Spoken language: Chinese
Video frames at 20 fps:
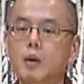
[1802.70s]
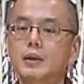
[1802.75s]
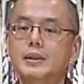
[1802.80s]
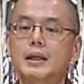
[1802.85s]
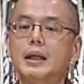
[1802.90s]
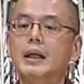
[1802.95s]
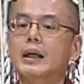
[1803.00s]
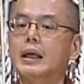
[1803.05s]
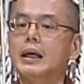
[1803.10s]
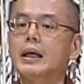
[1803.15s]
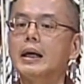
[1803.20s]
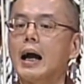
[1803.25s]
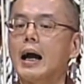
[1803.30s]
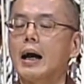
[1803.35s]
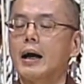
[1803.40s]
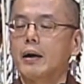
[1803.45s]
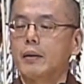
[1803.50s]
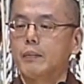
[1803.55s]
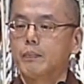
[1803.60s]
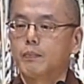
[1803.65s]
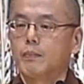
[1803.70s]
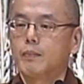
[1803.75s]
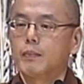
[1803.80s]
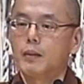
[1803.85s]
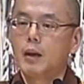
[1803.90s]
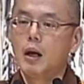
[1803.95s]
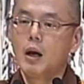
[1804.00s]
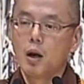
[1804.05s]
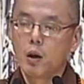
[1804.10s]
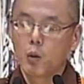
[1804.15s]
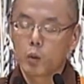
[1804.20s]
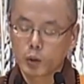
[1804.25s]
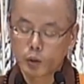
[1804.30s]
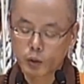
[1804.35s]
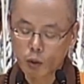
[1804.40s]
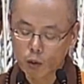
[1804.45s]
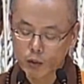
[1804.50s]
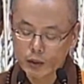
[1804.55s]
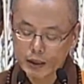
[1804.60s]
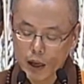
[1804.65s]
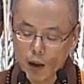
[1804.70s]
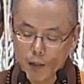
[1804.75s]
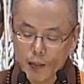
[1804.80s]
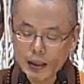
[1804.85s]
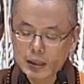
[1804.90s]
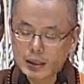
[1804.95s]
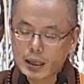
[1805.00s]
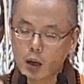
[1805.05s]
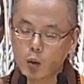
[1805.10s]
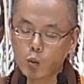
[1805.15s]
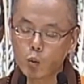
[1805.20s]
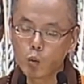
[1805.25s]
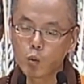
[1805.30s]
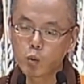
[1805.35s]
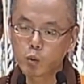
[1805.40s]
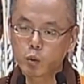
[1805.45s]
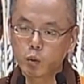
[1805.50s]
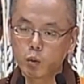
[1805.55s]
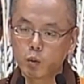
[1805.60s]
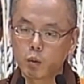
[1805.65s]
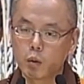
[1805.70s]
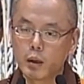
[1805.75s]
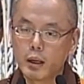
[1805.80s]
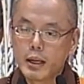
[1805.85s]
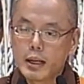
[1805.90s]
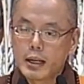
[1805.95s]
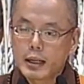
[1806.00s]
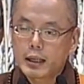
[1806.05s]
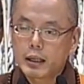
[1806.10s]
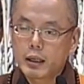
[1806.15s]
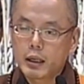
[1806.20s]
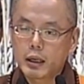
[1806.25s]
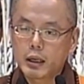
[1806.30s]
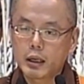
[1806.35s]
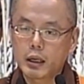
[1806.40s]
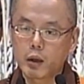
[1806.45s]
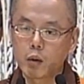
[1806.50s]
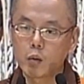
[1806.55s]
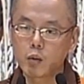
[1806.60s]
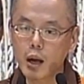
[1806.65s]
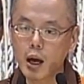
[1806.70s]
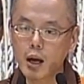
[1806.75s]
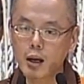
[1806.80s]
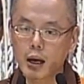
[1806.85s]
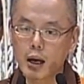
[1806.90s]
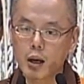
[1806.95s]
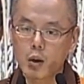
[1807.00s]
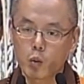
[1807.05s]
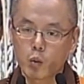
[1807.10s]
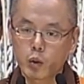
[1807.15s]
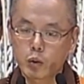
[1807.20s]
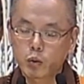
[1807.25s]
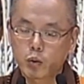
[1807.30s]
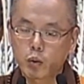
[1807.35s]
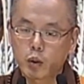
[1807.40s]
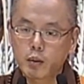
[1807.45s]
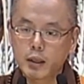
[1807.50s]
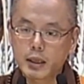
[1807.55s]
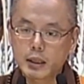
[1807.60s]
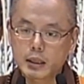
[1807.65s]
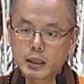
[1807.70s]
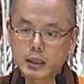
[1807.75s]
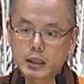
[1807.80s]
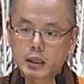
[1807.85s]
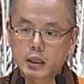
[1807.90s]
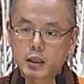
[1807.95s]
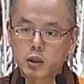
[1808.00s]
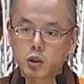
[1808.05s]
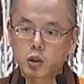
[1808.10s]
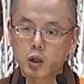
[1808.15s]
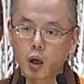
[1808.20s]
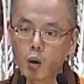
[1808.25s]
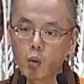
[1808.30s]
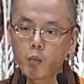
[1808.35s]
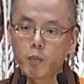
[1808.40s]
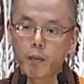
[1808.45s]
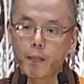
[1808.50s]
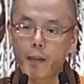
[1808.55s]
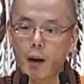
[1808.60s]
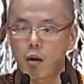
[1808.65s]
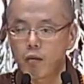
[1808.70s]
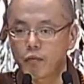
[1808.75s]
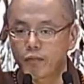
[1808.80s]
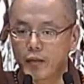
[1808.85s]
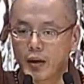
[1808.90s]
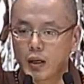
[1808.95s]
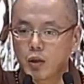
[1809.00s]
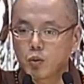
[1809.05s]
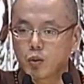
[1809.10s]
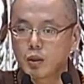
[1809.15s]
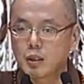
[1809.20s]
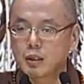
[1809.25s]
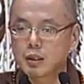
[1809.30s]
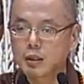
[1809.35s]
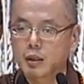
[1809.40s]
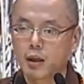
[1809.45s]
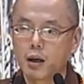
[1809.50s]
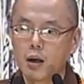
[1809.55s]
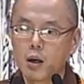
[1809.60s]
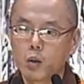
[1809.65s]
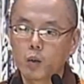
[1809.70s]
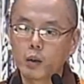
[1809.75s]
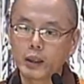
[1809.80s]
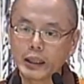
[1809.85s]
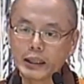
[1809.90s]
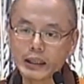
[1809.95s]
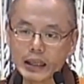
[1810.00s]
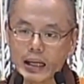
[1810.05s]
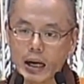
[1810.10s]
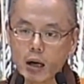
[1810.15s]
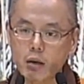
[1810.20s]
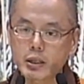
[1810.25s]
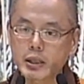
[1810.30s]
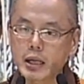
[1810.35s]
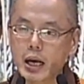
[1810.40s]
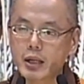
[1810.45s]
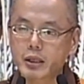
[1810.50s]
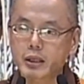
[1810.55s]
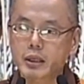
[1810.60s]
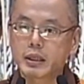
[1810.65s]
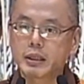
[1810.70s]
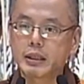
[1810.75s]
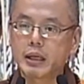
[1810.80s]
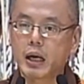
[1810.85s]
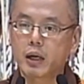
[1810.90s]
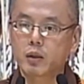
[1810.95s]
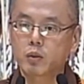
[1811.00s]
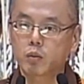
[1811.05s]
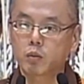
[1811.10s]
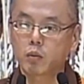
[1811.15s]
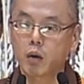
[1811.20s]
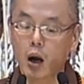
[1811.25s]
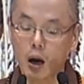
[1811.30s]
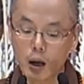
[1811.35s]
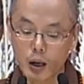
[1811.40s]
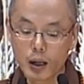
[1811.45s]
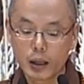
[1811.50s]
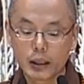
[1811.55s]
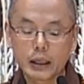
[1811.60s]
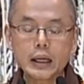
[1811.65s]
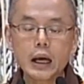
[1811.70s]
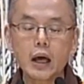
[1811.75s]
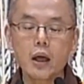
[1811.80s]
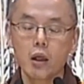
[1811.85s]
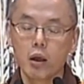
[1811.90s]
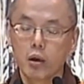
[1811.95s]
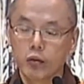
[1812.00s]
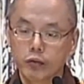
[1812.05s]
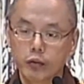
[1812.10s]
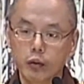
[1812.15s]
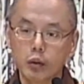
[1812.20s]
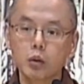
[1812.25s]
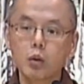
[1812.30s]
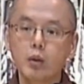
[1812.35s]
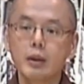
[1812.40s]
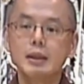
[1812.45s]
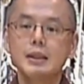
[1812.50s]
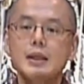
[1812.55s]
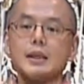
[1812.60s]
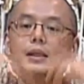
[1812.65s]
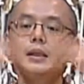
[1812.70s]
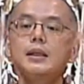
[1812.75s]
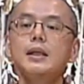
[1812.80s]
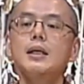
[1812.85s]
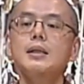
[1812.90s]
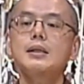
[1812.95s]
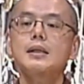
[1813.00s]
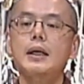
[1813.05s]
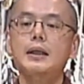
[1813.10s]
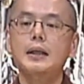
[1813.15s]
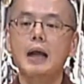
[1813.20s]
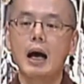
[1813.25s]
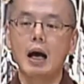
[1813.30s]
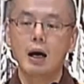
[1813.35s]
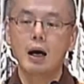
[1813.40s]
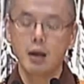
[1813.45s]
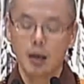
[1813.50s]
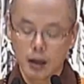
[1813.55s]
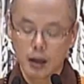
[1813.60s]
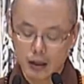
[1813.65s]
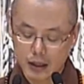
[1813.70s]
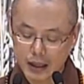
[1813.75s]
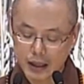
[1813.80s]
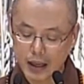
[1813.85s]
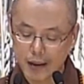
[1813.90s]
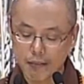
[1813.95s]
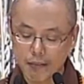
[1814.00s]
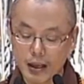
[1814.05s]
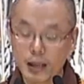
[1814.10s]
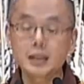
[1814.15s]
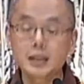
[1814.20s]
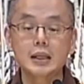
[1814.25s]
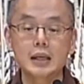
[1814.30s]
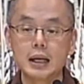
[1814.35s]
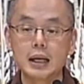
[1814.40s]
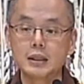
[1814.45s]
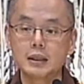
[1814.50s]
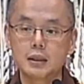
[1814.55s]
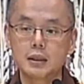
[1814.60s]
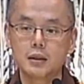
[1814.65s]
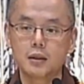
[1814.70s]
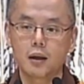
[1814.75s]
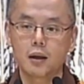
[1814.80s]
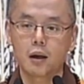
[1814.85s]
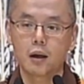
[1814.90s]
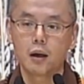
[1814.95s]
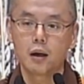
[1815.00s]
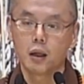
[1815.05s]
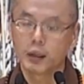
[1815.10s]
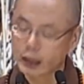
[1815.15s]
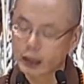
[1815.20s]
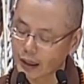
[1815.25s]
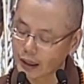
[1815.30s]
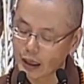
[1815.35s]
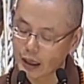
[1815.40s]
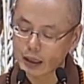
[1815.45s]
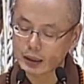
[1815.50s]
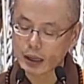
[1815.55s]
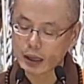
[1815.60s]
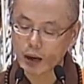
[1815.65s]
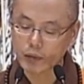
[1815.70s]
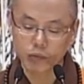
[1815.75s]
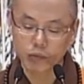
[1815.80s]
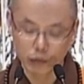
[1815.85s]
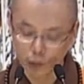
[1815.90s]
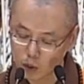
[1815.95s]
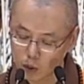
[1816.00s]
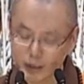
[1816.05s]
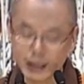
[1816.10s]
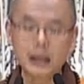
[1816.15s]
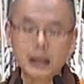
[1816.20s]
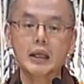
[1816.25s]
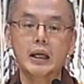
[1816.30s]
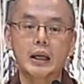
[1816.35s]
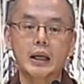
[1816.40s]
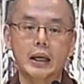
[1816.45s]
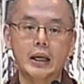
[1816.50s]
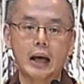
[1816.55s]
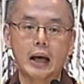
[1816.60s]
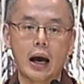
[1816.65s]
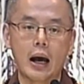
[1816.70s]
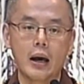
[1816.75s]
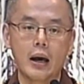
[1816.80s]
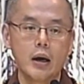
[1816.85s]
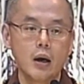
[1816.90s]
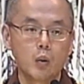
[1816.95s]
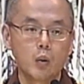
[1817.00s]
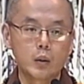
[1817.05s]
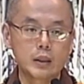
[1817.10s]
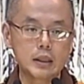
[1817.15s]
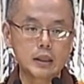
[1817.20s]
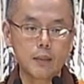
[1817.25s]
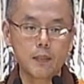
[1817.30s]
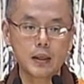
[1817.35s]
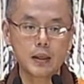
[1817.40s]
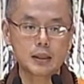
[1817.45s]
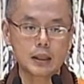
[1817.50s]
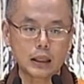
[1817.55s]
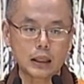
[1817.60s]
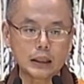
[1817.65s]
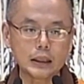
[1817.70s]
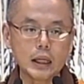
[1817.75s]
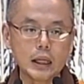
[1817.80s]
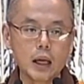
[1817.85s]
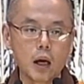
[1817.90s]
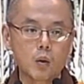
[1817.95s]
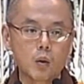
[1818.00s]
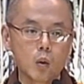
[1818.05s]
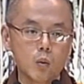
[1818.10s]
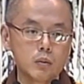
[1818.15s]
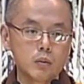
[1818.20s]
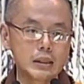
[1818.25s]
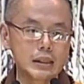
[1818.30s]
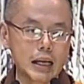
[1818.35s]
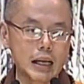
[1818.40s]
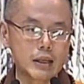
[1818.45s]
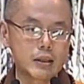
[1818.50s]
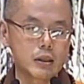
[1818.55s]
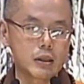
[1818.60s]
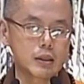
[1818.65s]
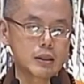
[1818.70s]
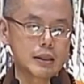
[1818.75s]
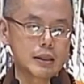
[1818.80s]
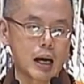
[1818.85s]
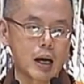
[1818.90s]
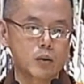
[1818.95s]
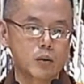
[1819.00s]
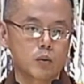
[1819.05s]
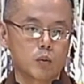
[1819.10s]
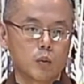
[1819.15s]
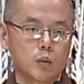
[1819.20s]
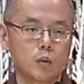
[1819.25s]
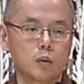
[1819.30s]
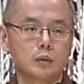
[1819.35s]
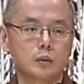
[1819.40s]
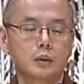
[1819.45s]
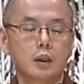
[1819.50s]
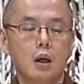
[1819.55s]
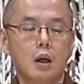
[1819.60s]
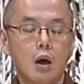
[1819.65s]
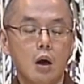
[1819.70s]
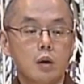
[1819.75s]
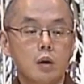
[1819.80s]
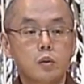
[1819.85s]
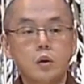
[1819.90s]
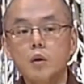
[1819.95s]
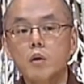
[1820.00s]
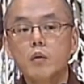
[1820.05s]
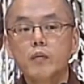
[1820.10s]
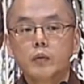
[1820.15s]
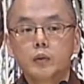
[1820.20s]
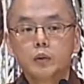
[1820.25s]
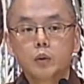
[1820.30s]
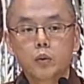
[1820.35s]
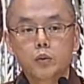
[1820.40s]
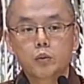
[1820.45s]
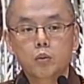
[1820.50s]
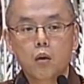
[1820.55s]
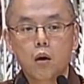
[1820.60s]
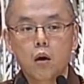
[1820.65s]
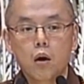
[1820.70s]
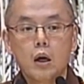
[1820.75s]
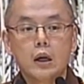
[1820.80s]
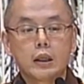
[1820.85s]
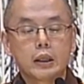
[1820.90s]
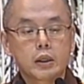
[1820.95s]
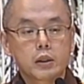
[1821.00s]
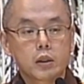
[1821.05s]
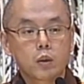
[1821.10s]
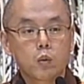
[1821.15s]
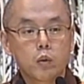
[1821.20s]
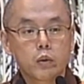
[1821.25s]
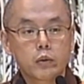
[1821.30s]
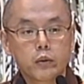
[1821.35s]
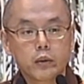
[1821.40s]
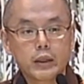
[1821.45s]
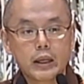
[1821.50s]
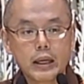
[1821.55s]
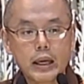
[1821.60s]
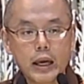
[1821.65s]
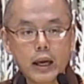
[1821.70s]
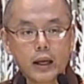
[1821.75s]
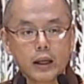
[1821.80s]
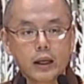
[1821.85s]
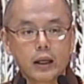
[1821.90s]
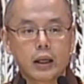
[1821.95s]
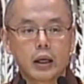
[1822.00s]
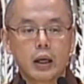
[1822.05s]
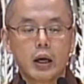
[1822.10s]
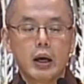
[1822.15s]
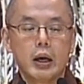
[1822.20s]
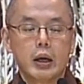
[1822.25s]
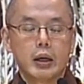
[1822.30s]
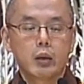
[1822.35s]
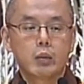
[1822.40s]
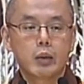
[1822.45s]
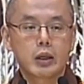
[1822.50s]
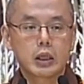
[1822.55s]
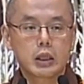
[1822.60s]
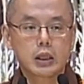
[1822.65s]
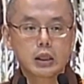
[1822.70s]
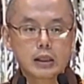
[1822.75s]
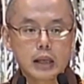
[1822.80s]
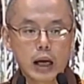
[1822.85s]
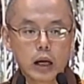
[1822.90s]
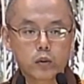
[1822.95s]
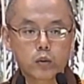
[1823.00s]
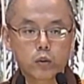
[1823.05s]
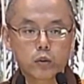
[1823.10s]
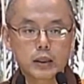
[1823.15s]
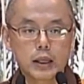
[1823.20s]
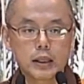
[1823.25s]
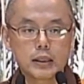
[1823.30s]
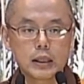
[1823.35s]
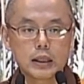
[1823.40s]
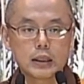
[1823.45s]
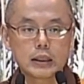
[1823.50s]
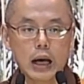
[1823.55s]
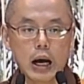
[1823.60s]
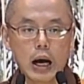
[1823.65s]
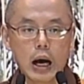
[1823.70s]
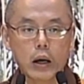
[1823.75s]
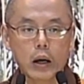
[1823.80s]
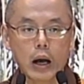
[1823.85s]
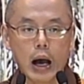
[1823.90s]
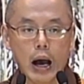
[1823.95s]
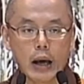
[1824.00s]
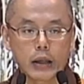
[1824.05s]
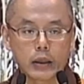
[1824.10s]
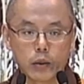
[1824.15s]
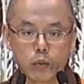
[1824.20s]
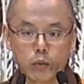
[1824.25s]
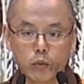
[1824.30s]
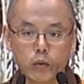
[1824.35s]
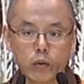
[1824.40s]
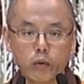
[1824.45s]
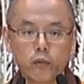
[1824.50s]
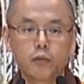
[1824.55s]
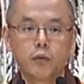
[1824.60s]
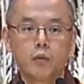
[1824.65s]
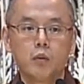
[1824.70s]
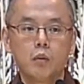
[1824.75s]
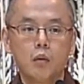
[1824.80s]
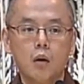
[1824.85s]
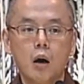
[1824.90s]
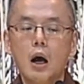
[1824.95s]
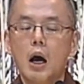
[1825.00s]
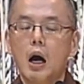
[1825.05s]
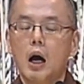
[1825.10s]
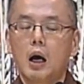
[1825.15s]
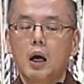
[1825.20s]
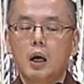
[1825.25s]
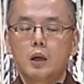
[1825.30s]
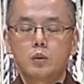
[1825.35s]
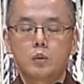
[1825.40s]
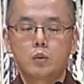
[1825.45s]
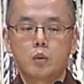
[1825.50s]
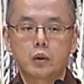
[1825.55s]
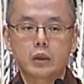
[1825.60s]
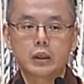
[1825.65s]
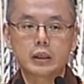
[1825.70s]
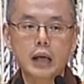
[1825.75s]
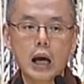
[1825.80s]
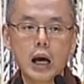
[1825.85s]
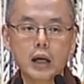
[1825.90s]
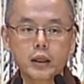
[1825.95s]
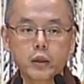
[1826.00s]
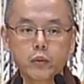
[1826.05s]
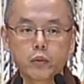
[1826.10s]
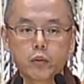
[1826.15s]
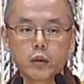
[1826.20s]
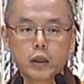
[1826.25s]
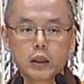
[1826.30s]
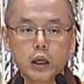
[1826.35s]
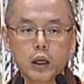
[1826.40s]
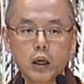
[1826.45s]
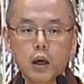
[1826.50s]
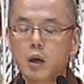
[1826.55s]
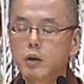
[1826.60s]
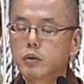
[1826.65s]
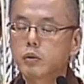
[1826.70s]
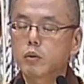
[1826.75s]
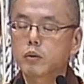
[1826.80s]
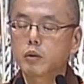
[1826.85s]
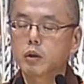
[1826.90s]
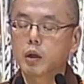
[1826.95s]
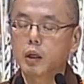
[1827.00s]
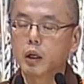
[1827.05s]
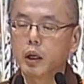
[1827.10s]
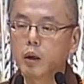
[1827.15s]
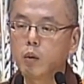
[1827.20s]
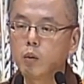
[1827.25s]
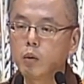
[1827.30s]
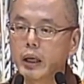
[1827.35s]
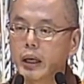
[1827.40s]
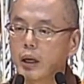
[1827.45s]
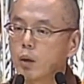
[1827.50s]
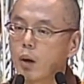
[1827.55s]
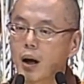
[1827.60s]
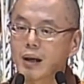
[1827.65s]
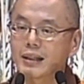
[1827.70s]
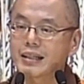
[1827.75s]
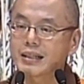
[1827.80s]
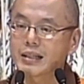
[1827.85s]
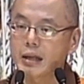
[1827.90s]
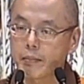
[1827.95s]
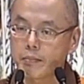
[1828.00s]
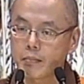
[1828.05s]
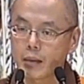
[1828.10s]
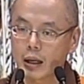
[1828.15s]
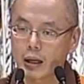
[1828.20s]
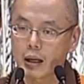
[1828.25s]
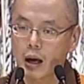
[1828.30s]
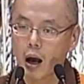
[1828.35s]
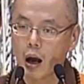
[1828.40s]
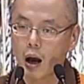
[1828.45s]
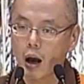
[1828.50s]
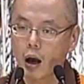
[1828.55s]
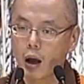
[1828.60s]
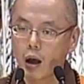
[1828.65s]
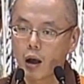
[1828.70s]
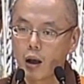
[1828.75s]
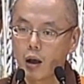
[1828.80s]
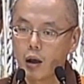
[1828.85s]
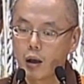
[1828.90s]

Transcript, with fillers: 陀，请离开，我从小被人家侮辱，跟着流浪啊，我绝对此仇不报非君子，我一定要杀释迦族啊！”你看，佛陀已经陷在他前面三次了，他跟他讲：“佛陀，请你离开，我这辈子一定要攻占释迦族。”最后，佛陀说：“那是过去的业力，因为释迦族曾经当海的渔夫，而所杀的鱼呢，就是琉璃王的人民啊！